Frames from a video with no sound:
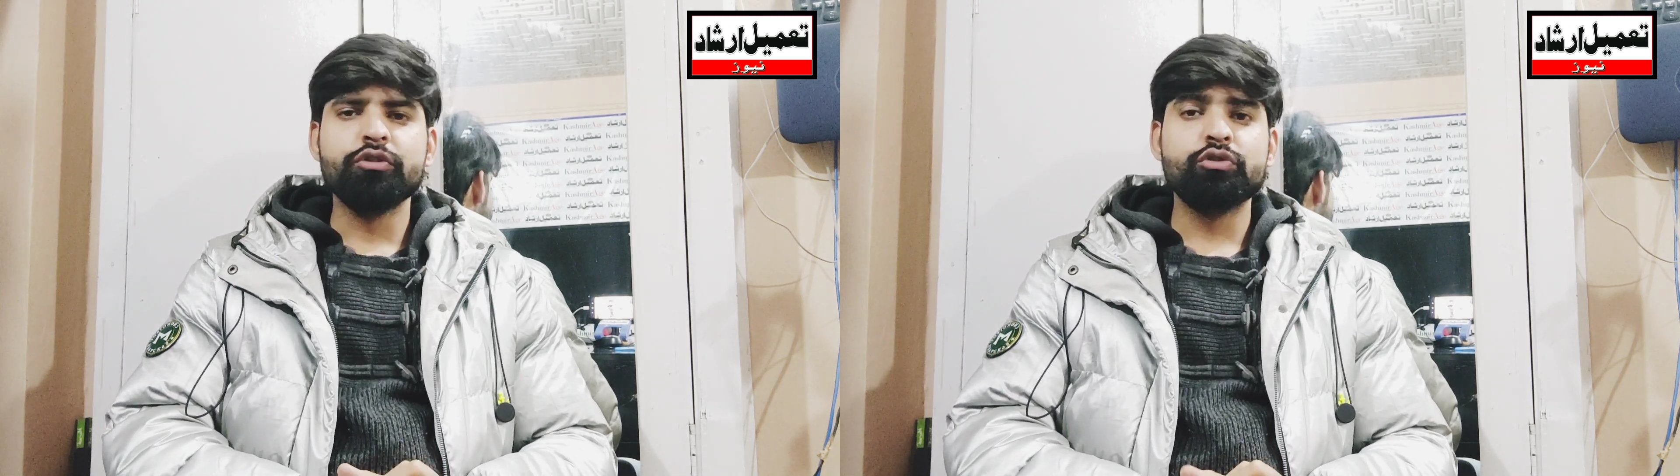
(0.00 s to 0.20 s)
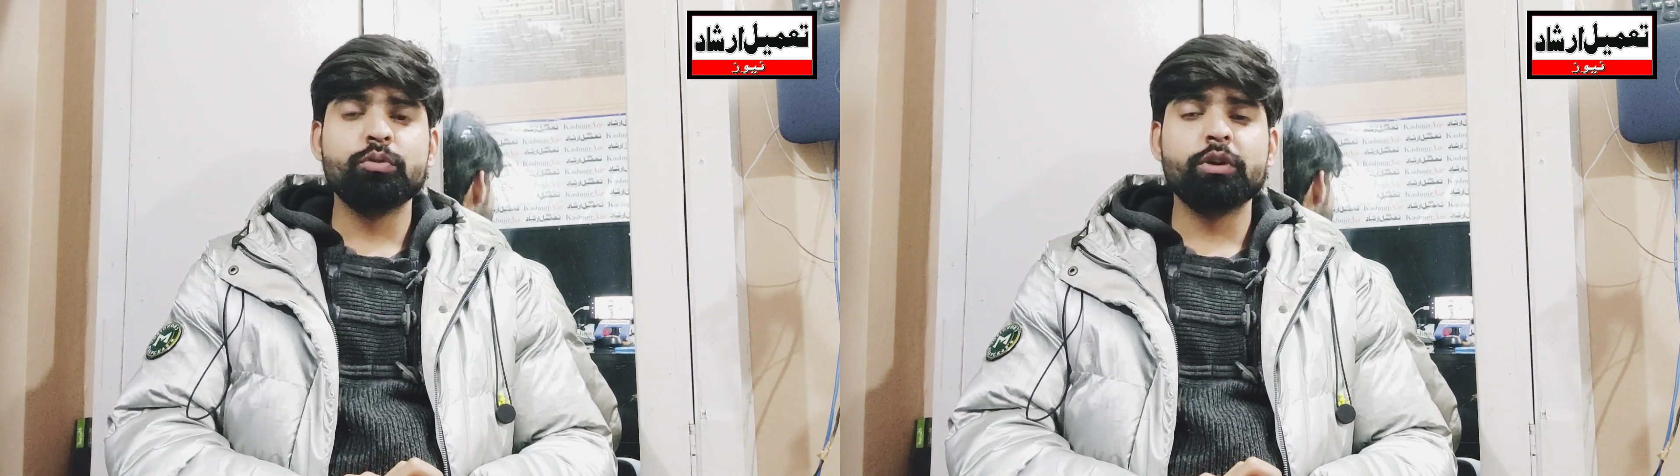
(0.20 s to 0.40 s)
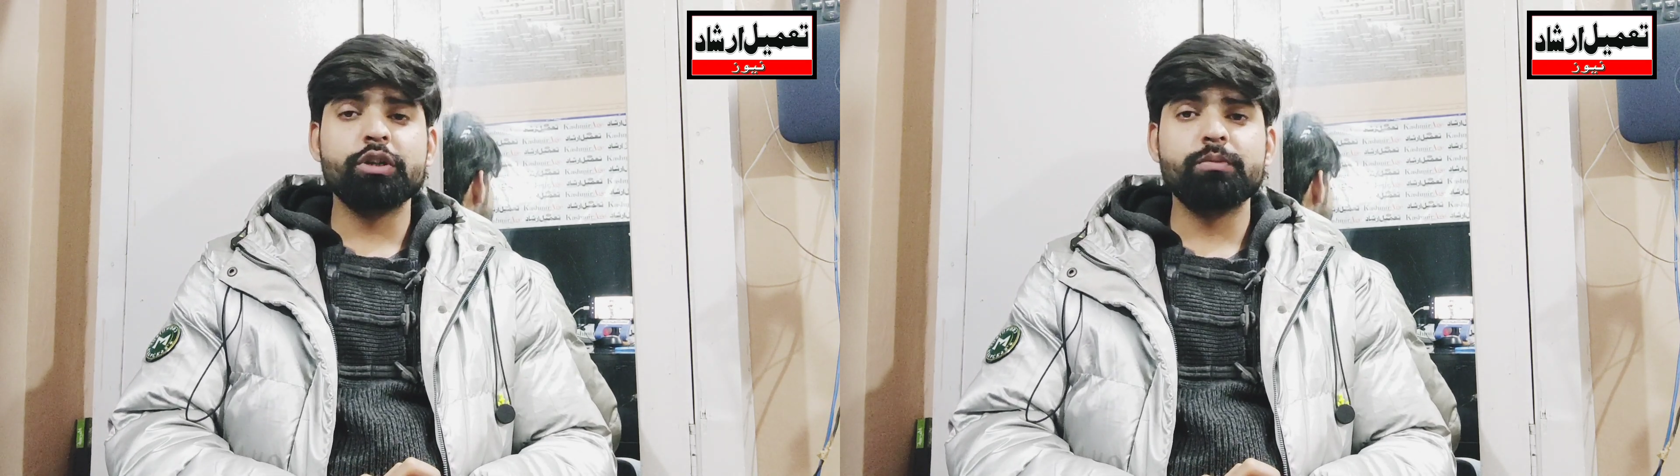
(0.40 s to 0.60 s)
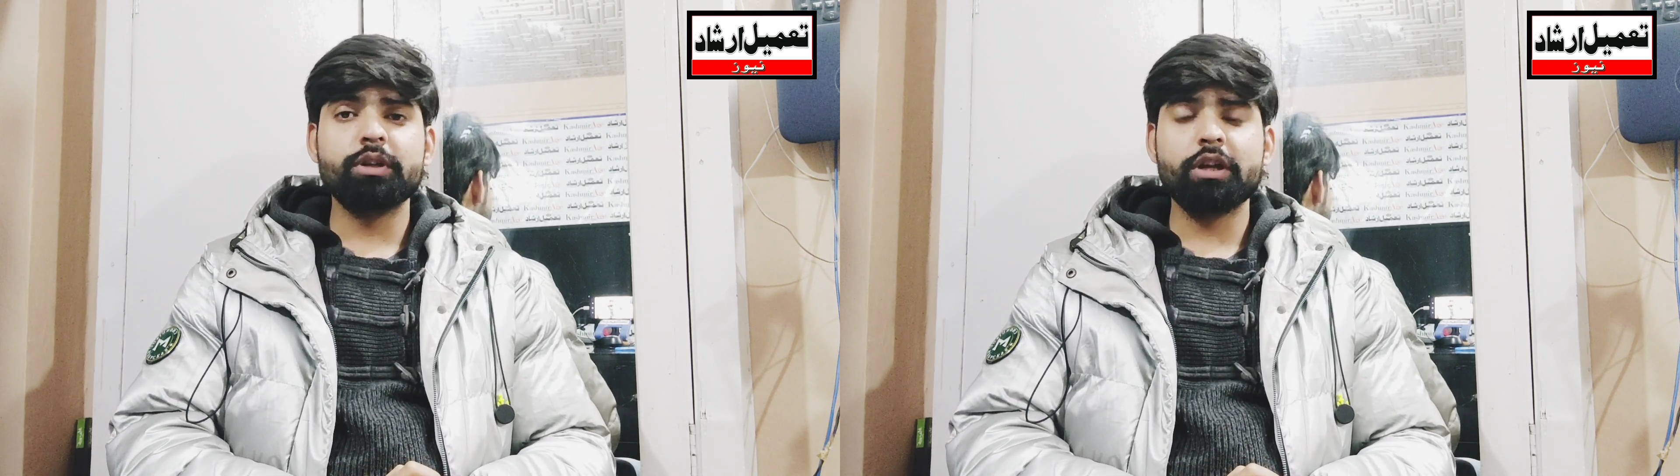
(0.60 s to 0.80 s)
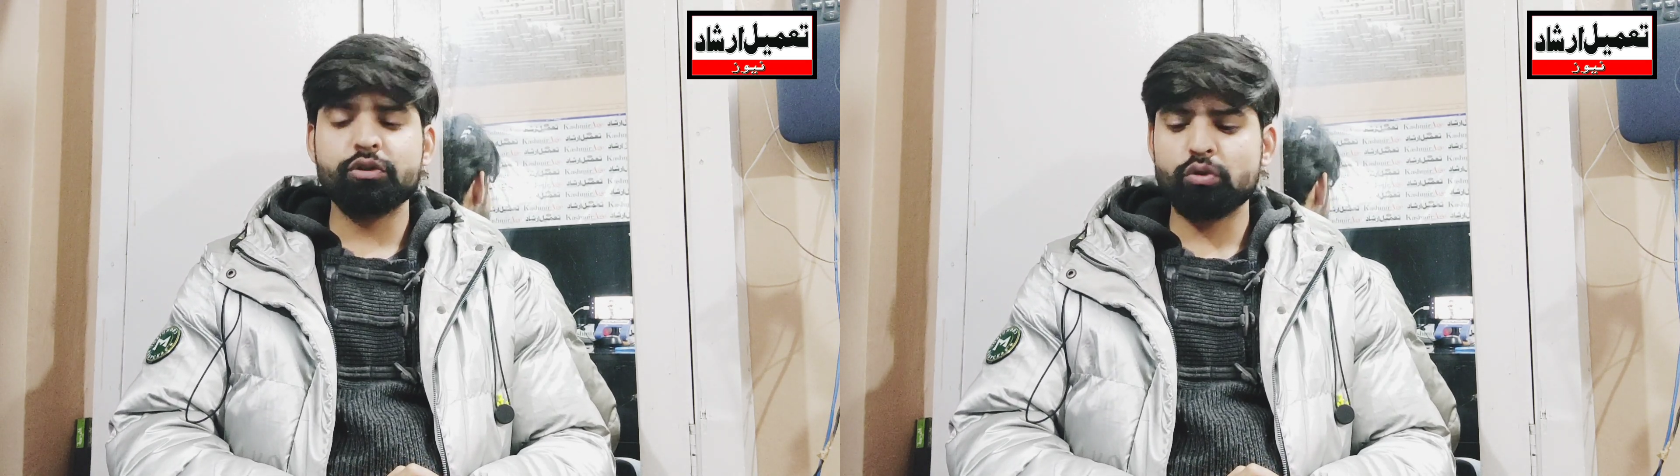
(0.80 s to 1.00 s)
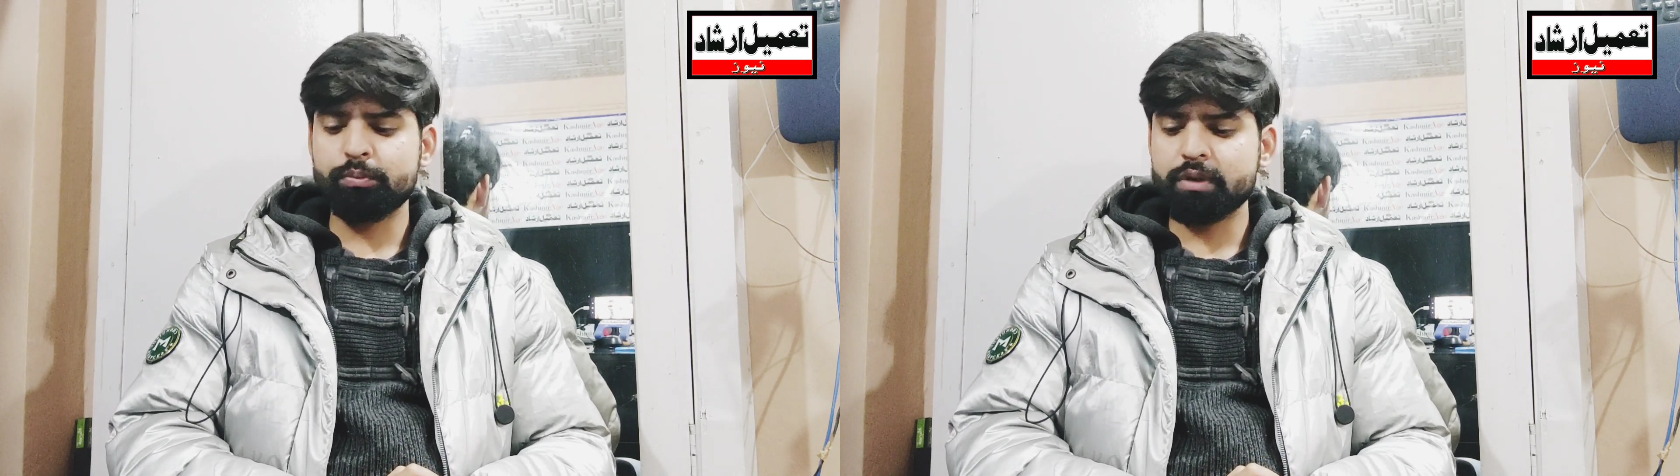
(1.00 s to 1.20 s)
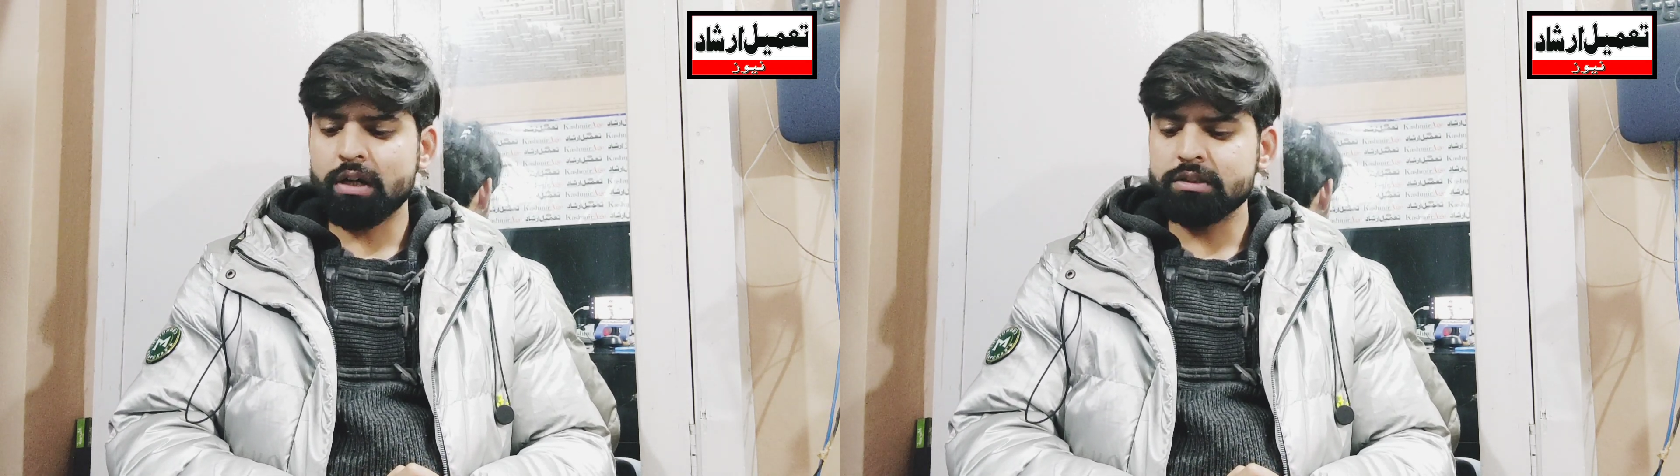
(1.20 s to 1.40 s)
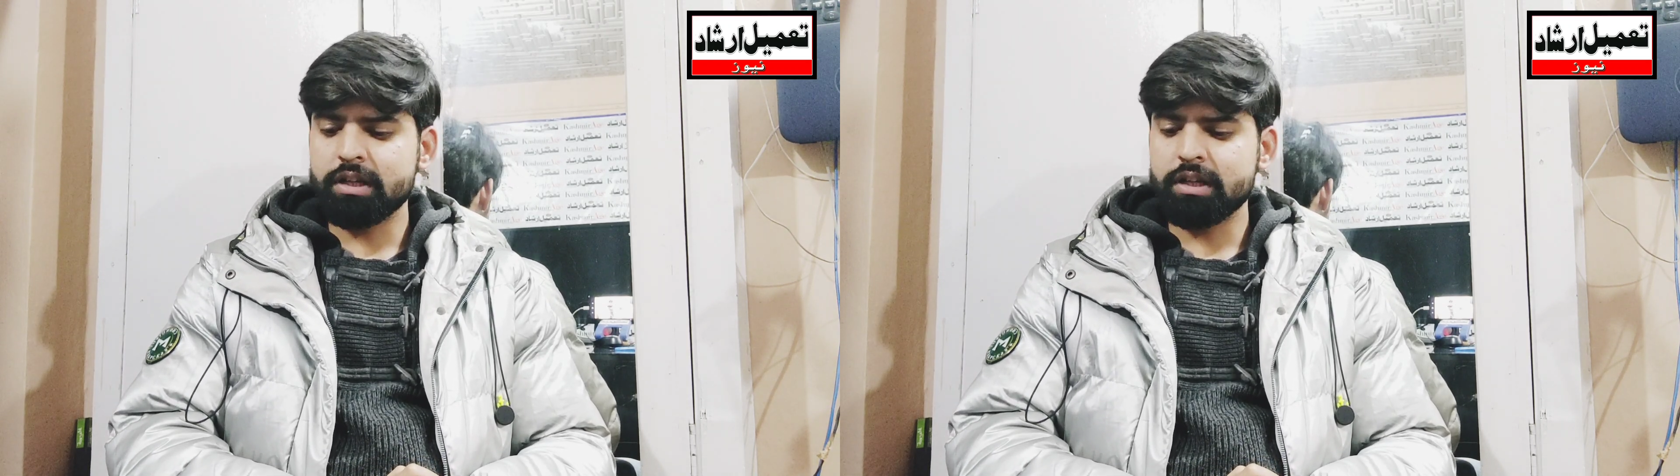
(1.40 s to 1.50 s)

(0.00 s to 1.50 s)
जनूब कश्मीर के शोपियान